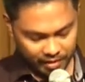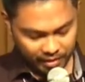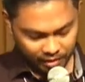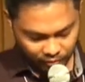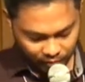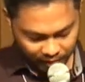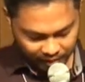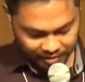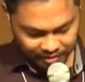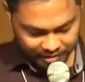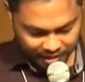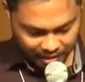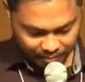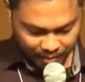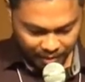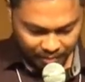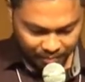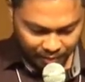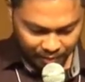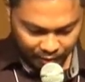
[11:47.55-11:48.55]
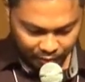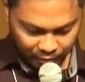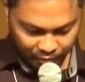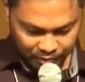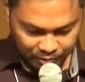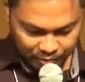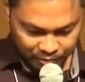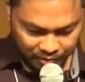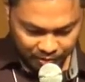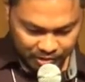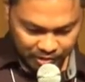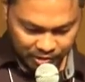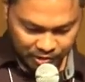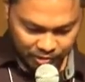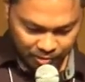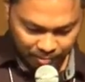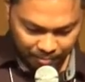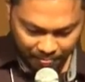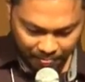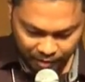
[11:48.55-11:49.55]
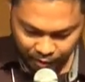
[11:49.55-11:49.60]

Tulad ng sabi ng Panginoong Kristo.